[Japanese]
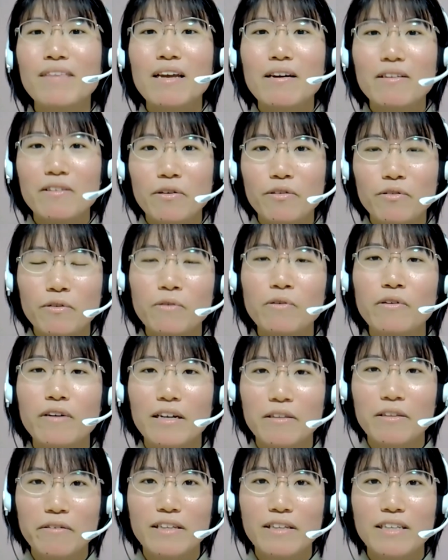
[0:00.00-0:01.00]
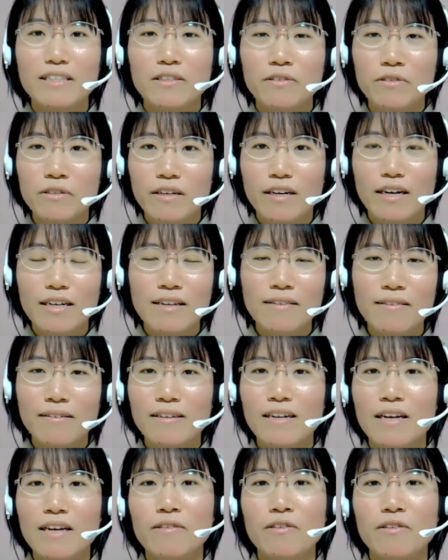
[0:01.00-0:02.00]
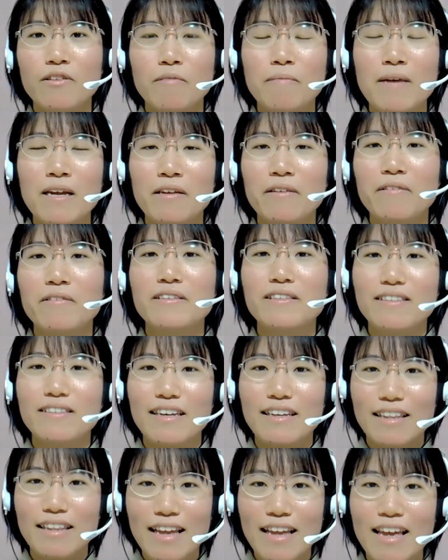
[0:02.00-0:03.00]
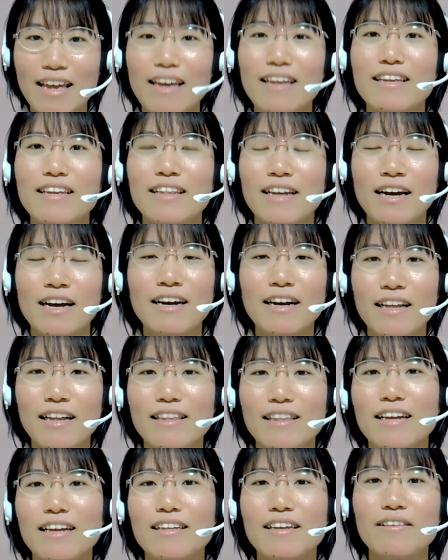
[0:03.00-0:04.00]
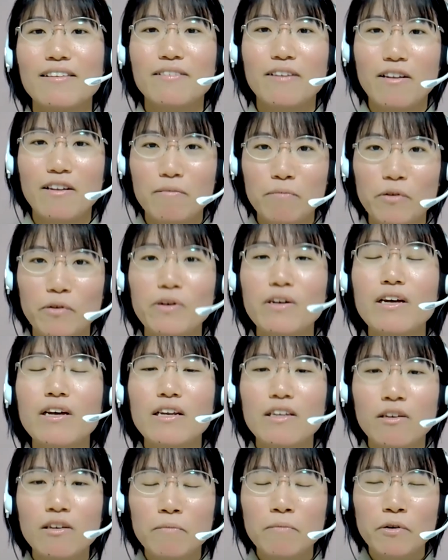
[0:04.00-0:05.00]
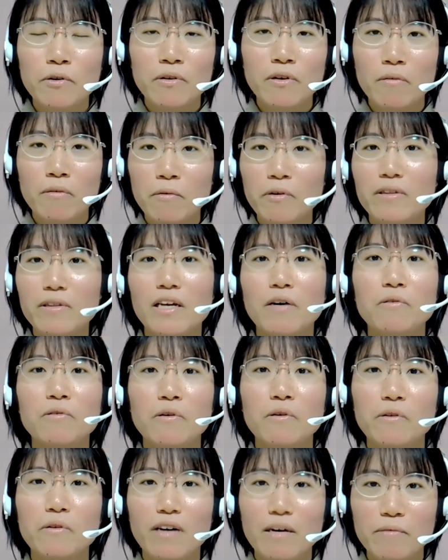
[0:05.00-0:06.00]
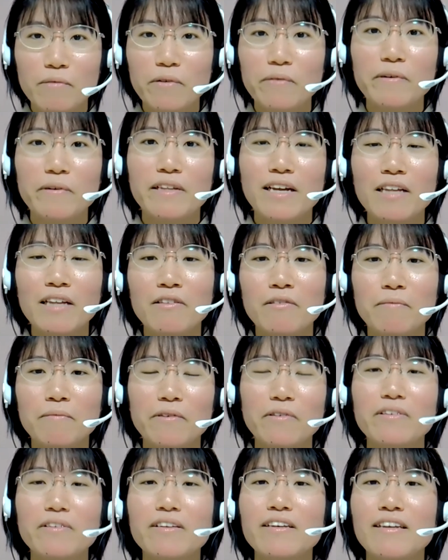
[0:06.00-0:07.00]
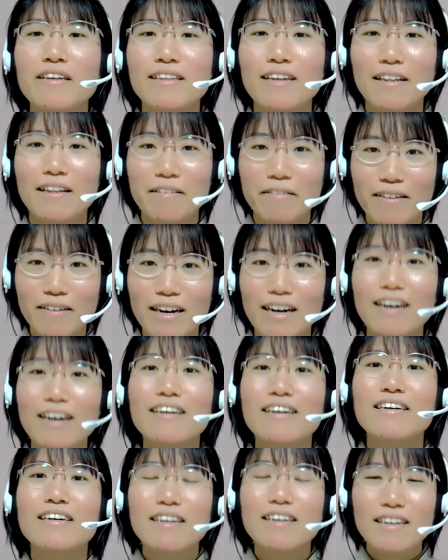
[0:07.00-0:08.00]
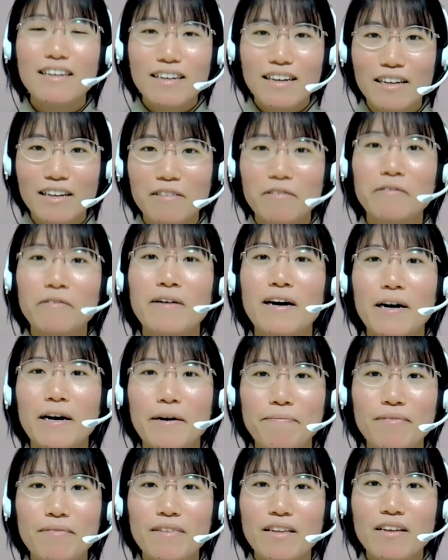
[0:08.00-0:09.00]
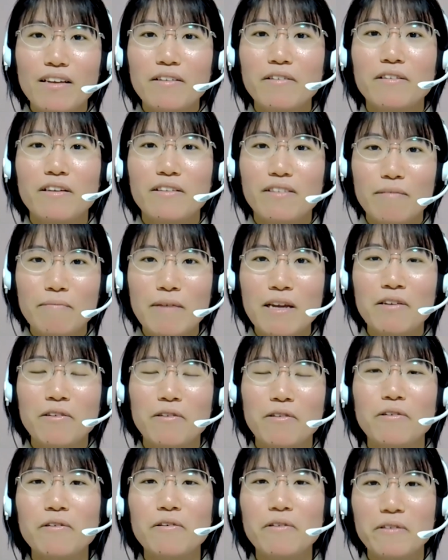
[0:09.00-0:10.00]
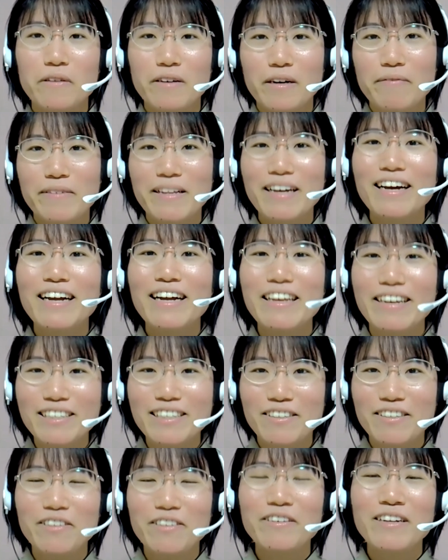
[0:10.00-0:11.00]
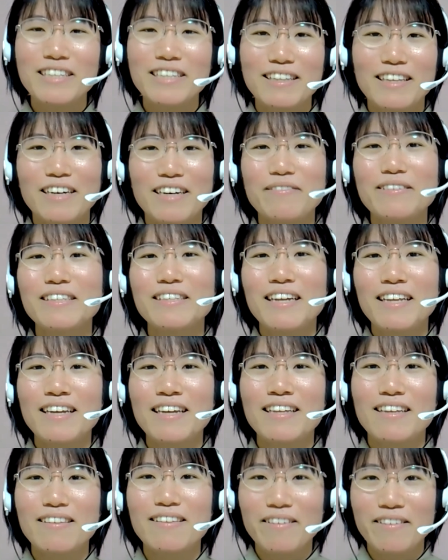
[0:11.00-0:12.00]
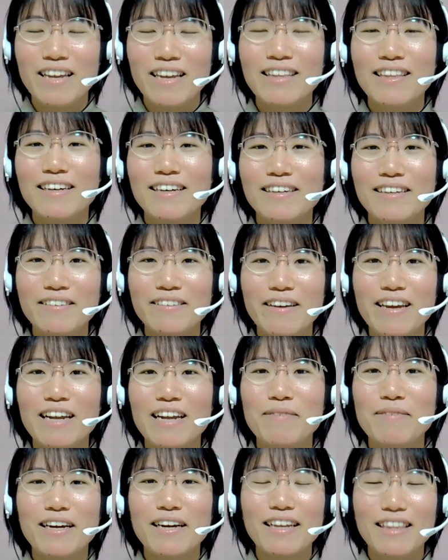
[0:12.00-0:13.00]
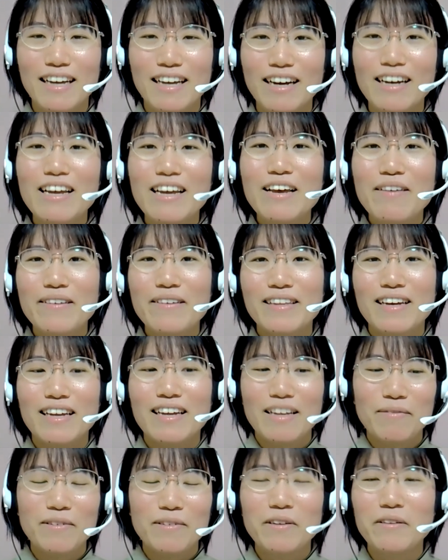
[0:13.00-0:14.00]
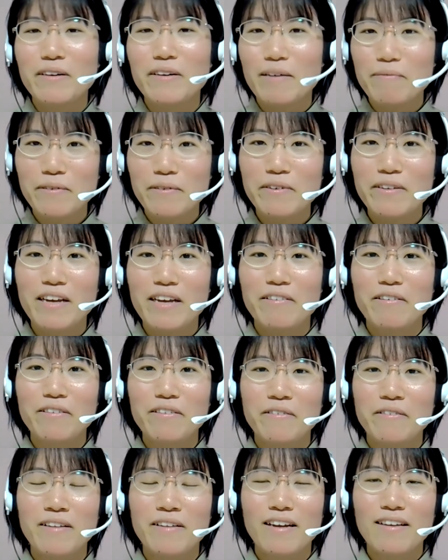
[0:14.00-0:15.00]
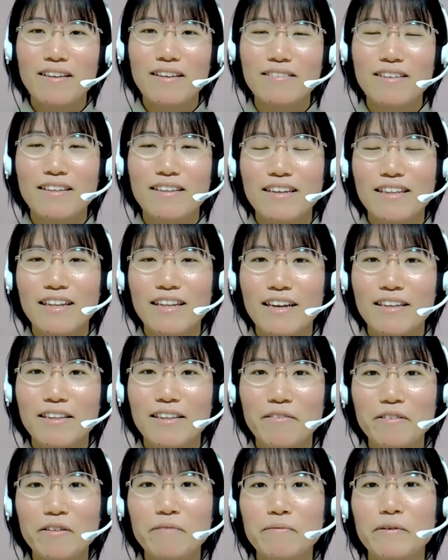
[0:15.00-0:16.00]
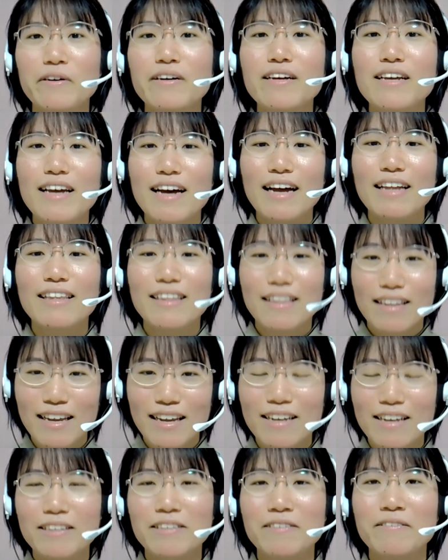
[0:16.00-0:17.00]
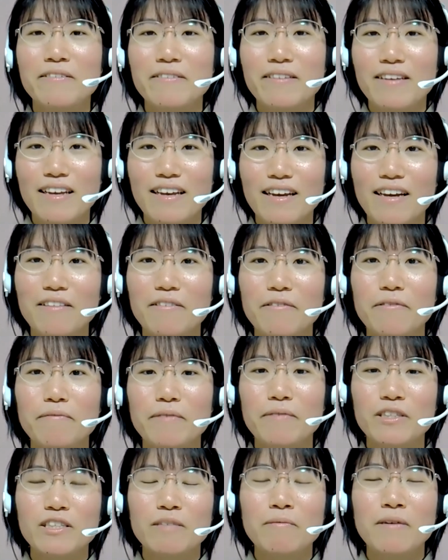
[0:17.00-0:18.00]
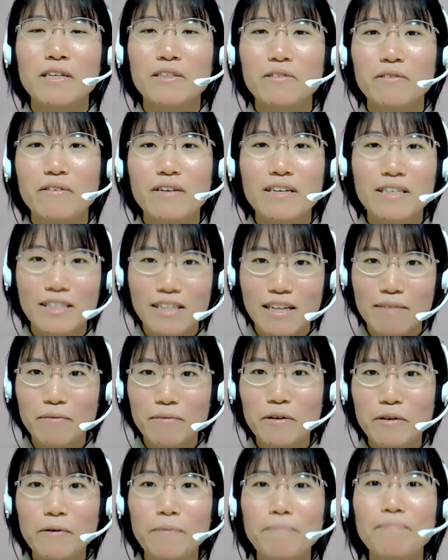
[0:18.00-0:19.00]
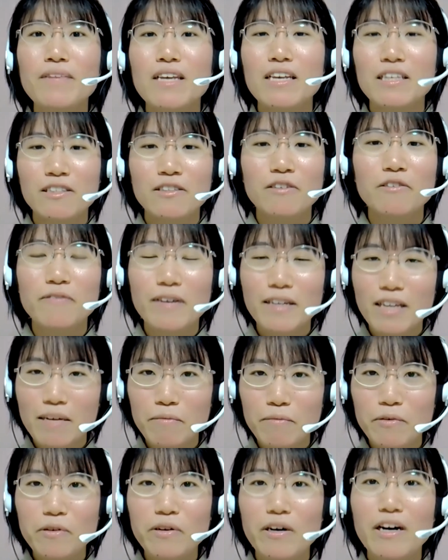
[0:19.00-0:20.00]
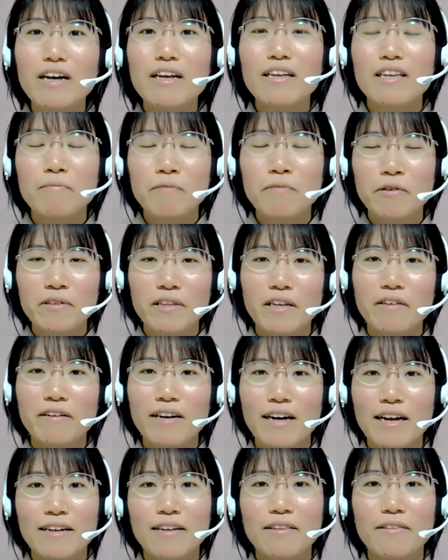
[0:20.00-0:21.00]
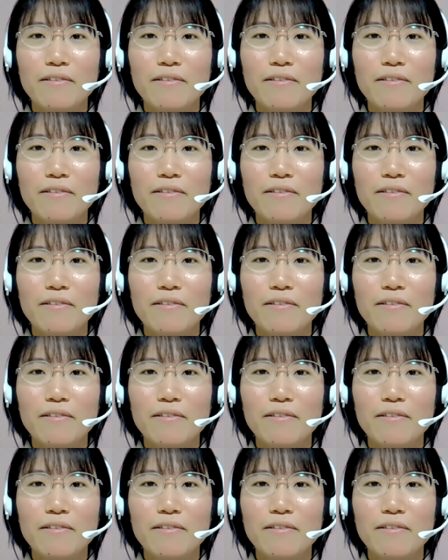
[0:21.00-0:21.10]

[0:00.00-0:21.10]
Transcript: あのその他の私11ヶ月ぐらいずっと勉強していて、長かったんですですけれども疑問に思ったこととかももう何度も聞いたりとかあとはそうですね勉強法とかも中にはちょっとそれちゃったかもしれないんですけど電卓の選び方みたいなものとかも結構相談させていただいたこともあって非常にあのモチベーション維持でも維持の上でも疑問点を解決